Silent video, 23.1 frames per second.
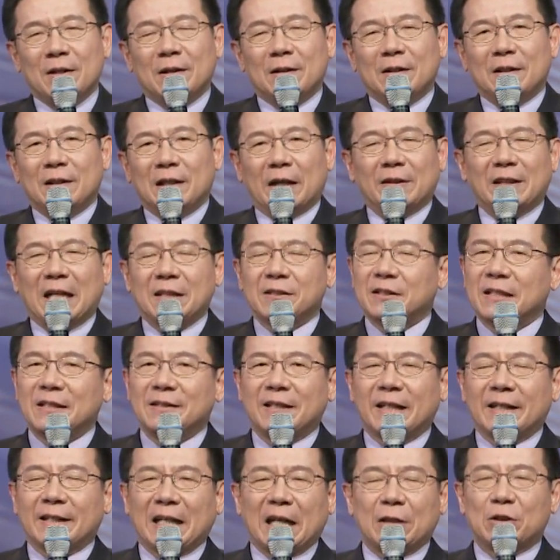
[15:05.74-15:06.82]
然后他现
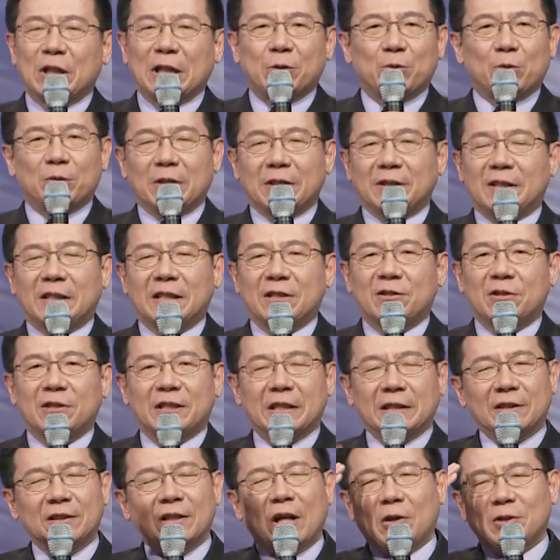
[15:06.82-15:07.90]
在他在做的一些事
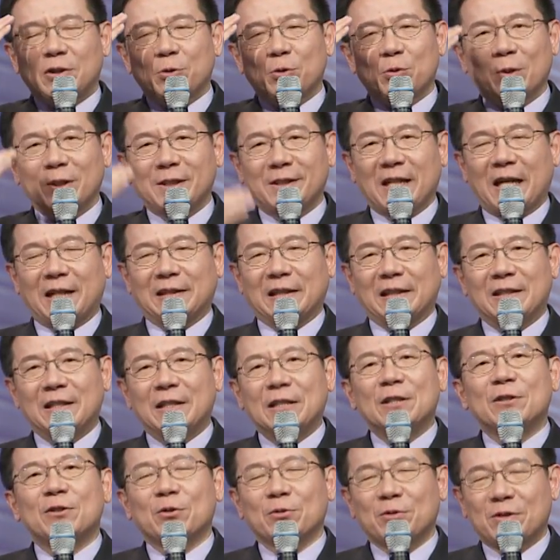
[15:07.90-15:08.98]
情，脑子所想的
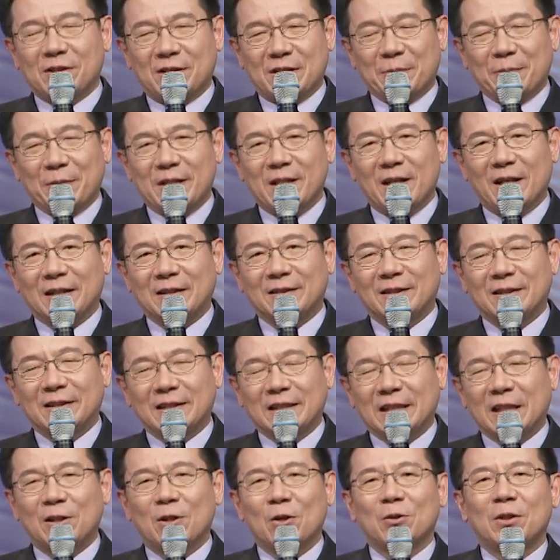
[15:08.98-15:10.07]
就是怎么样
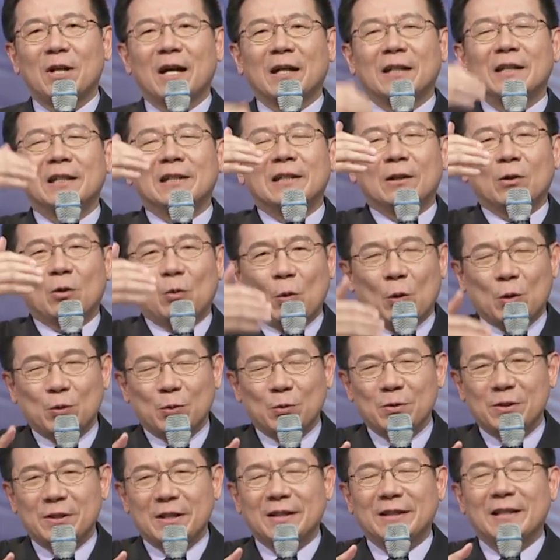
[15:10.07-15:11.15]
能够让国中
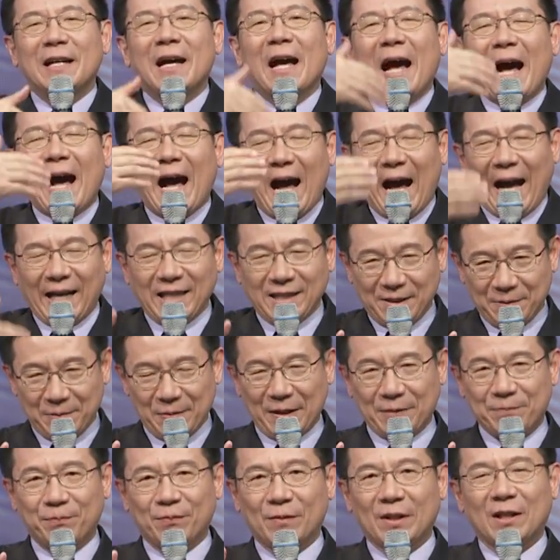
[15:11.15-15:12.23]
生、孩子们、
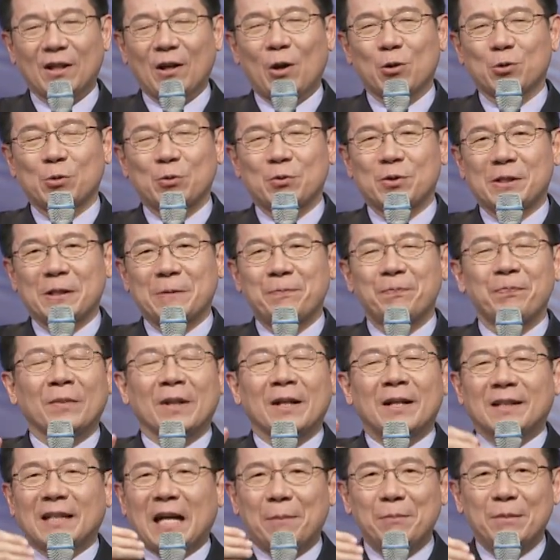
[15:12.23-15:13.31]
高中生
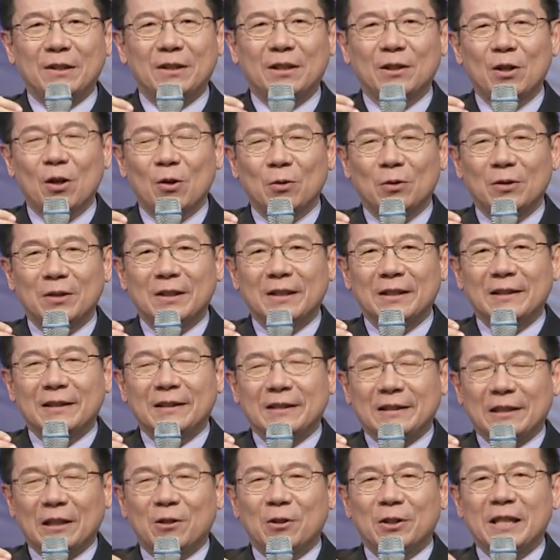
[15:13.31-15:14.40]
他们能够
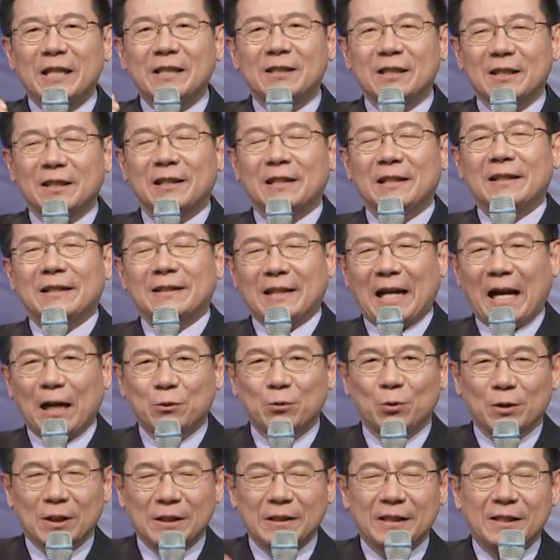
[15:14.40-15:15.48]
能够因着他做
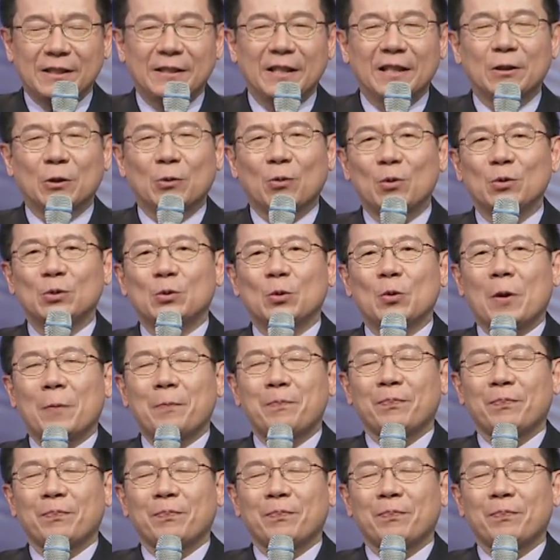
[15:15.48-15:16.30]
的一些的工作。